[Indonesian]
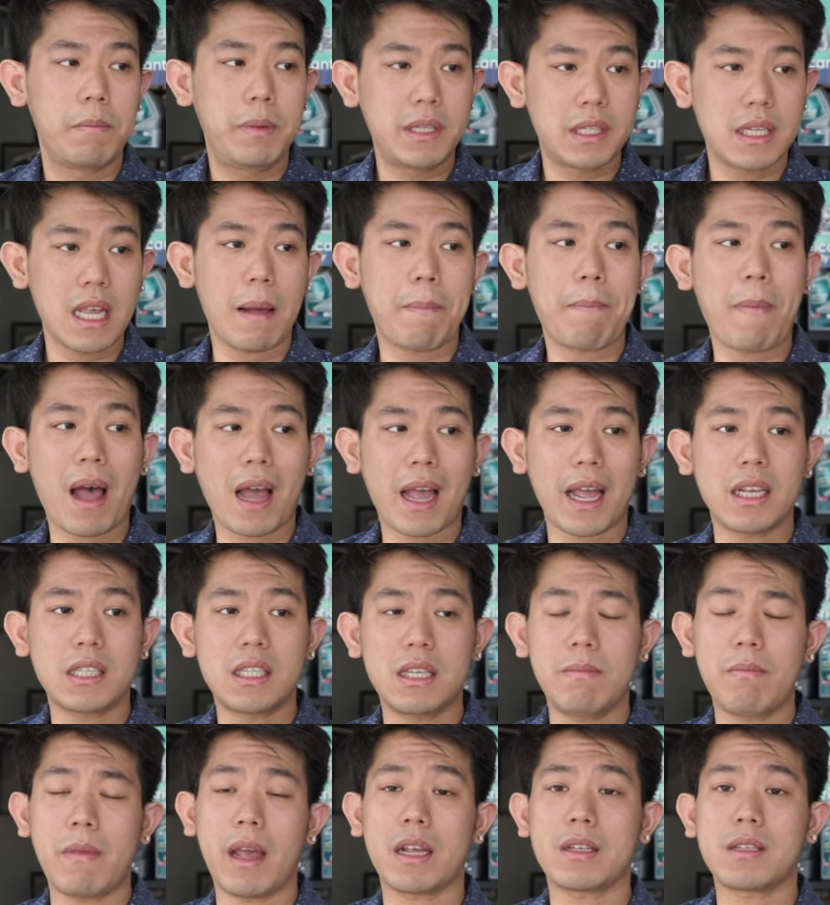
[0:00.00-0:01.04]
bisa pakai
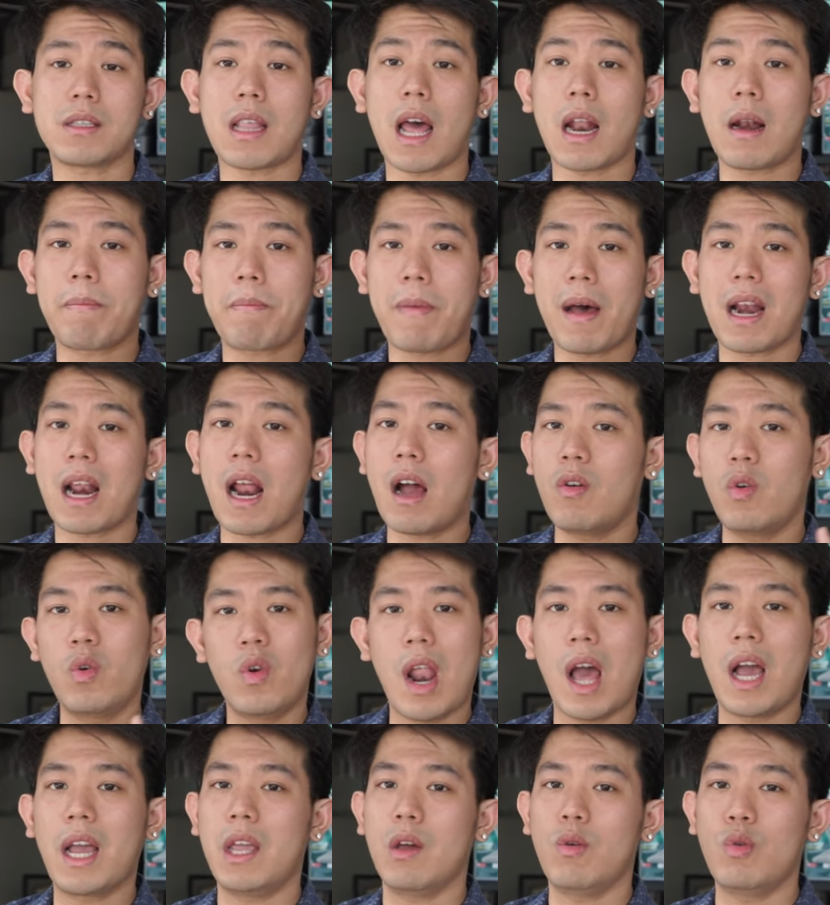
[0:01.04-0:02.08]
si Max tanpa ragu
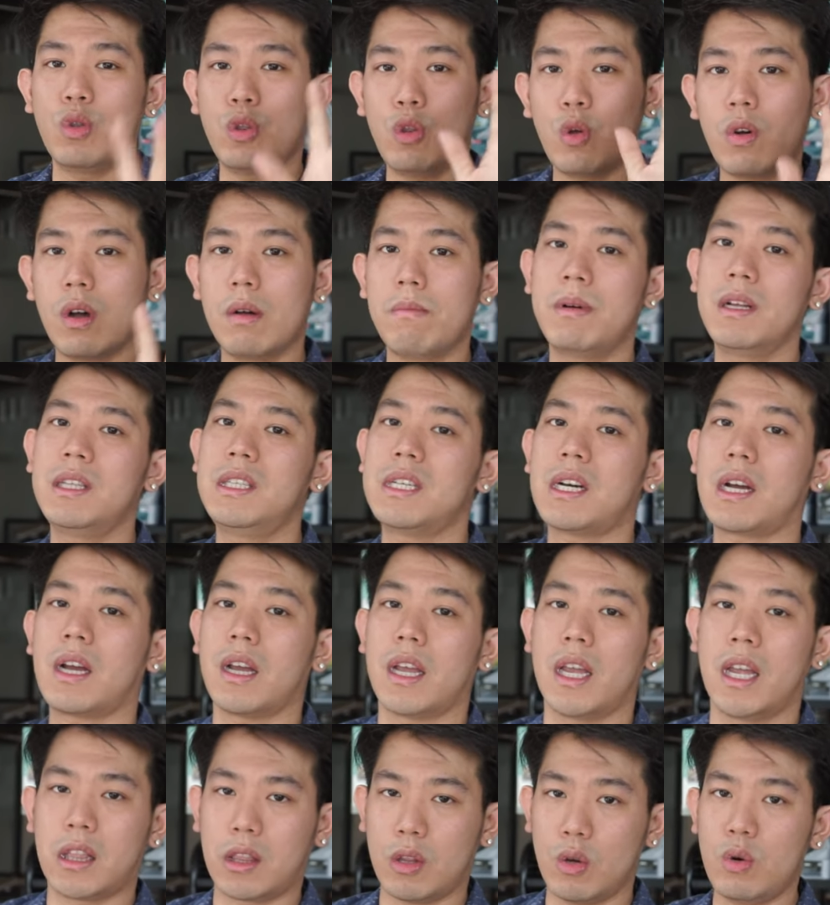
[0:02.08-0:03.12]
lagi untuk ngebejek
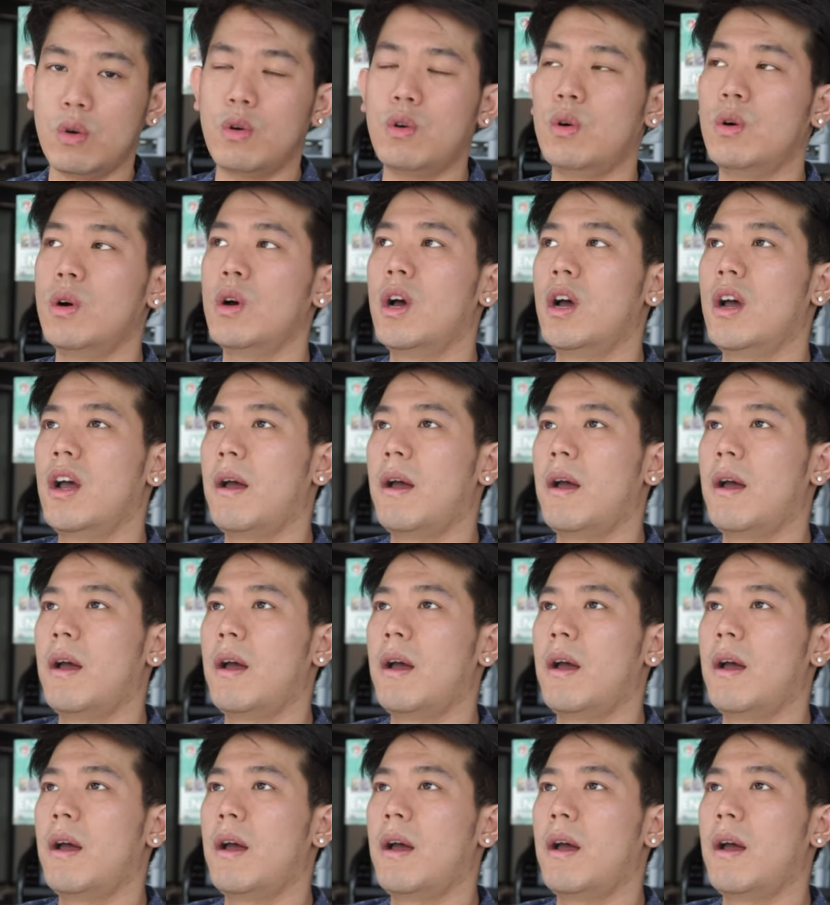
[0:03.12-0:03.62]
itu